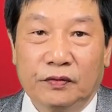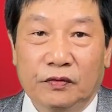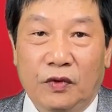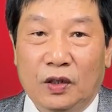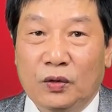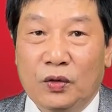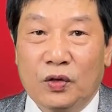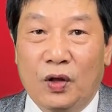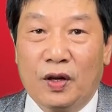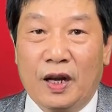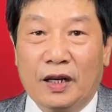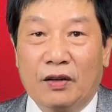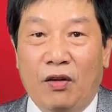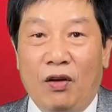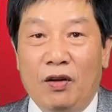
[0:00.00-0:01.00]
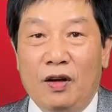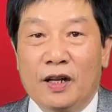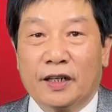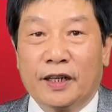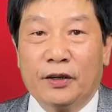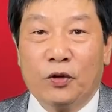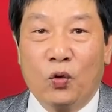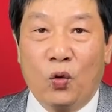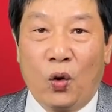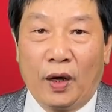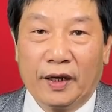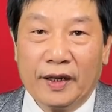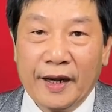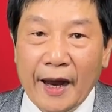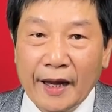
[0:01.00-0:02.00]
và tôi cho rằng đó là cái
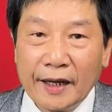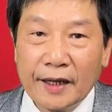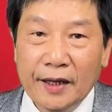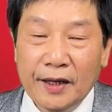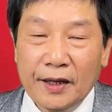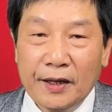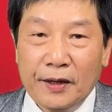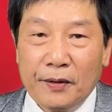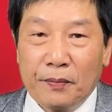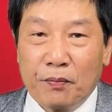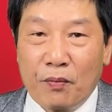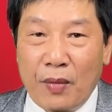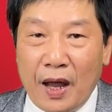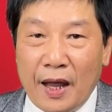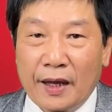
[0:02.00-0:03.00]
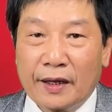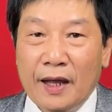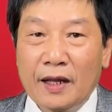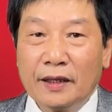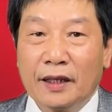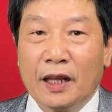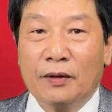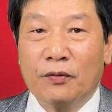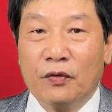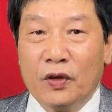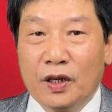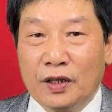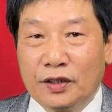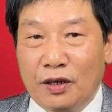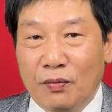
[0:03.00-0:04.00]
khoảnh khắc mà các thành
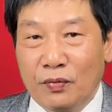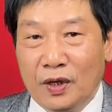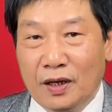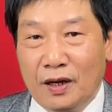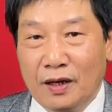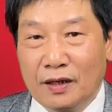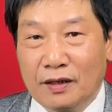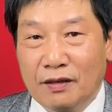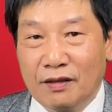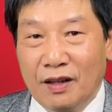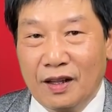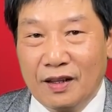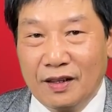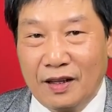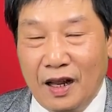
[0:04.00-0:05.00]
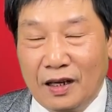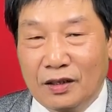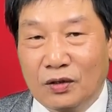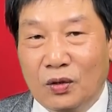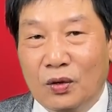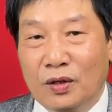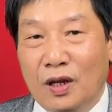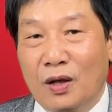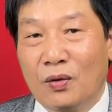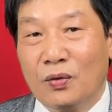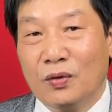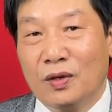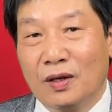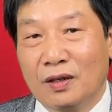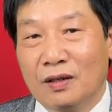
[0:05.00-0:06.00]
viên trong gia đình dành cho nhau
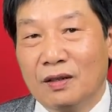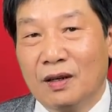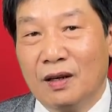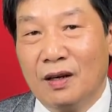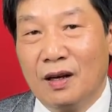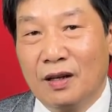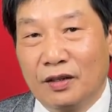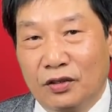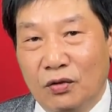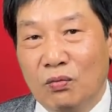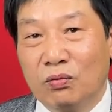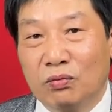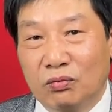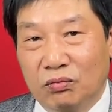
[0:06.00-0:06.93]
những cái lời chúc